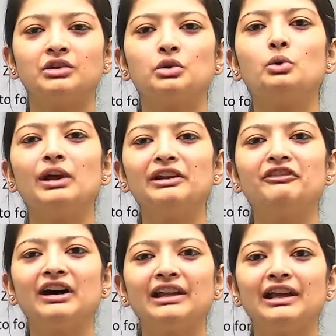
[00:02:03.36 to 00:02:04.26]
टू एंड
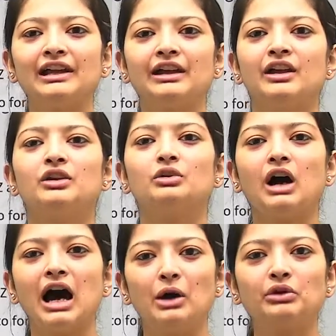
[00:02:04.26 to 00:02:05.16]
वन है तो
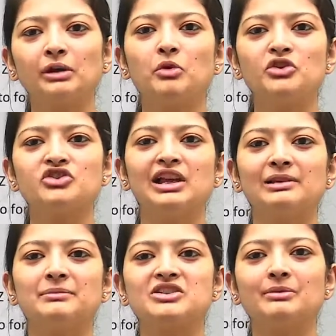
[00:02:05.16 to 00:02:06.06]
आउटर मोस्ट
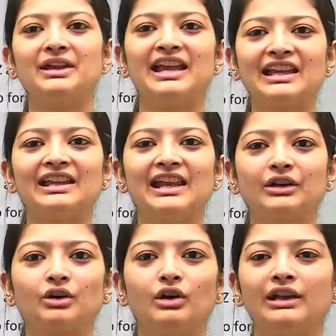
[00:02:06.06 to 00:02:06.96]
शेल में जब एक
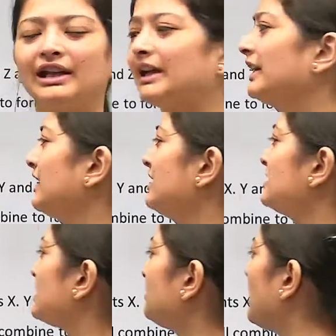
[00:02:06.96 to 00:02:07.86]
इलेक्ट्रॉन है जब